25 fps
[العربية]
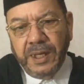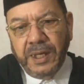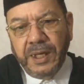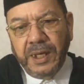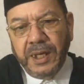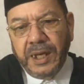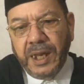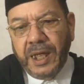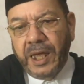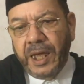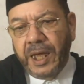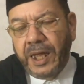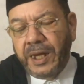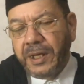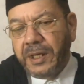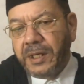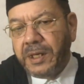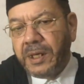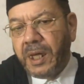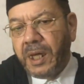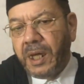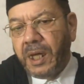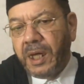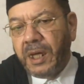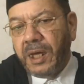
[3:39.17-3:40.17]
إلى
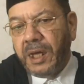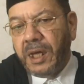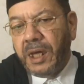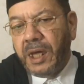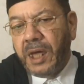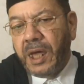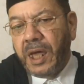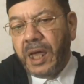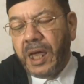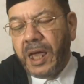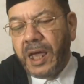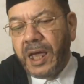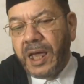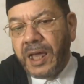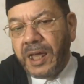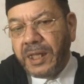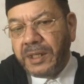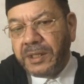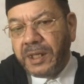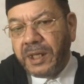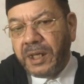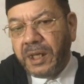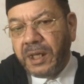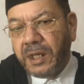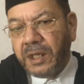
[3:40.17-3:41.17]
أن
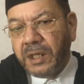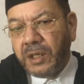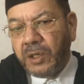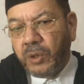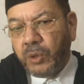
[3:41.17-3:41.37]
هذا